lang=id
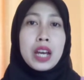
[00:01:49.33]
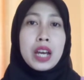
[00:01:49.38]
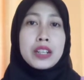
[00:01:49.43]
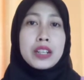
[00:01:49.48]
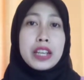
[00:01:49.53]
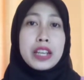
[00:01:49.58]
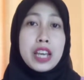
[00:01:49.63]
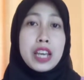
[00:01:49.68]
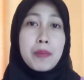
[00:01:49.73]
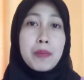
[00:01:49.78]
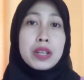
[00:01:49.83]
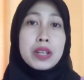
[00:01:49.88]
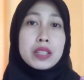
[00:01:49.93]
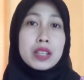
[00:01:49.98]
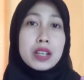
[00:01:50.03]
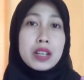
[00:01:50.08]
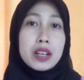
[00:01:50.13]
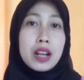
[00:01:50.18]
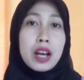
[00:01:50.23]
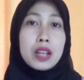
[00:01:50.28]
daya
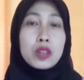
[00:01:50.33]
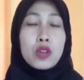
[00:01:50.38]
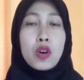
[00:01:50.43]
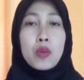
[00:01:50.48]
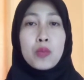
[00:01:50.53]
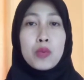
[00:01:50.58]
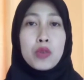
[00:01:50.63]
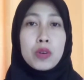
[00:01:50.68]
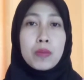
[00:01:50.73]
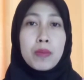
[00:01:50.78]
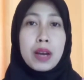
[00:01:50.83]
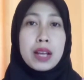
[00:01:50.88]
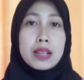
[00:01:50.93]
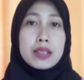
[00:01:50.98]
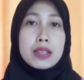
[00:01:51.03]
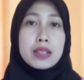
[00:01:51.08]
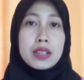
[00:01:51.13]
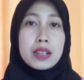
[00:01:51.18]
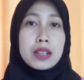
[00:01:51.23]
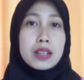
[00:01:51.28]
masker ataupun
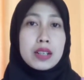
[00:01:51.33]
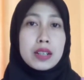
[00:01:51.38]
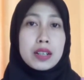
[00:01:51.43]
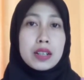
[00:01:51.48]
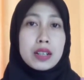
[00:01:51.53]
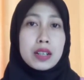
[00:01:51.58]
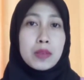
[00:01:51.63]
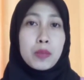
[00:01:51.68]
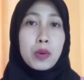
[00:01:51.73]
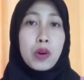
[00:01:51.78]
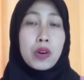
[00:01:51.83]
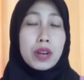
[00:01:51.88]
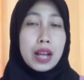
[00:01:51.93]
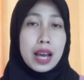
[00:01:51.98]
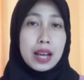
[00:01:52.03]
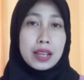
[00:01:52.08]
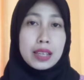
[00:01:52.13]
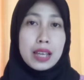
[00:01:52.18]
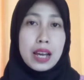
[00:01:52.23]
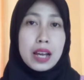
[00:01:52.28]
masker
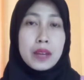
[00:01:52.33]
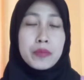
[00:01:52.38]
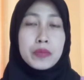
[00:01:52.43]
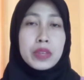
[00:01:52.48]
produk ya